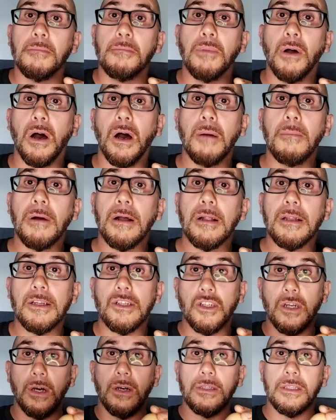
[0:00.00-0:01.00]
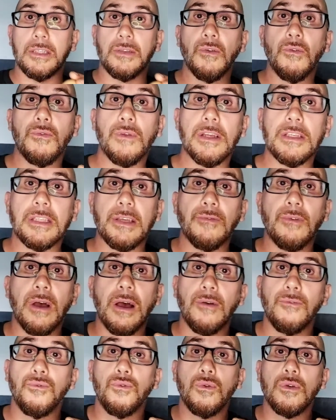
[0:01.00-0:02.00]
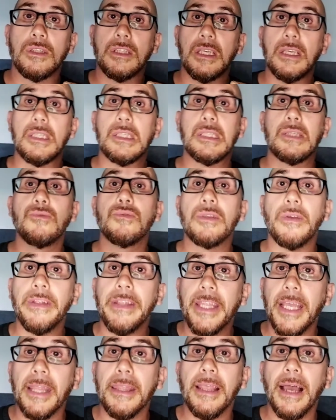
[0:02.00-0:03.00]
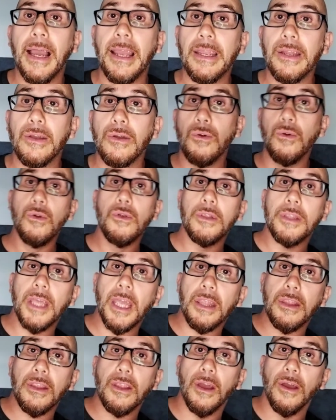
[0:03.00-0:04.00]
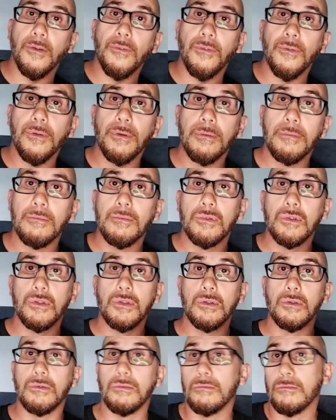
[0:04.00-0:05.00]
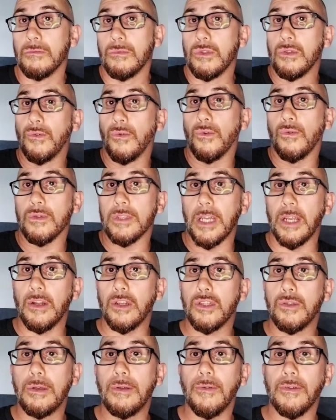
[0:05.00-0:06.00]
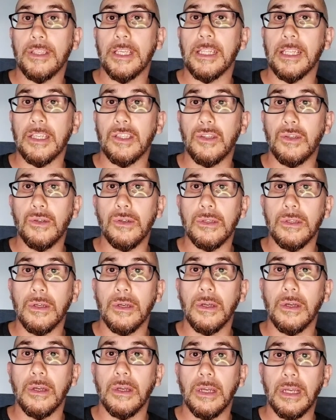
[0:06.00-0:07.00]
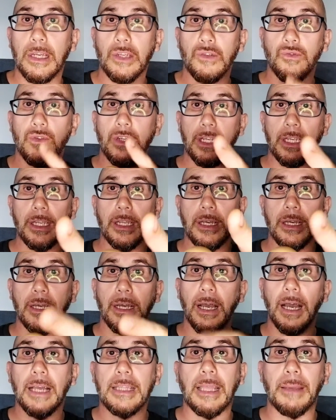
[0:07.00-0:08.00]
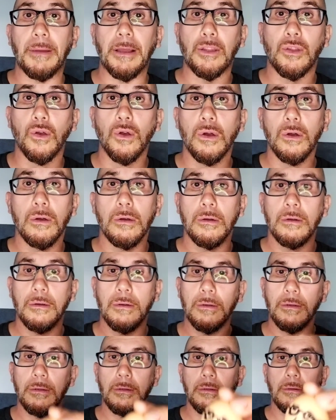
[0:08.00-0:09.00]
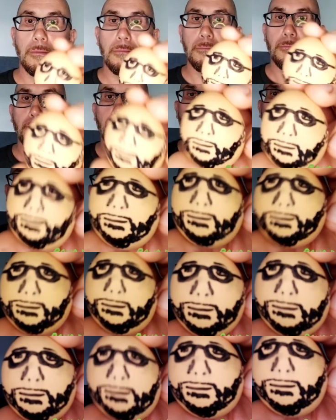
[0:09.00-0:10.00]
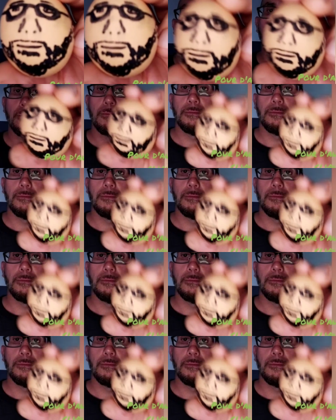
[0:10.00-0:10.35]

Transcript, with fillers: Bon bah les gens, si vous voulez savoir vous aussi si vous avez une tête d'ail ou une tête d'œuf, je vous conseille de suivre cette astuce et je vous dis à très bientôt pour notre tuto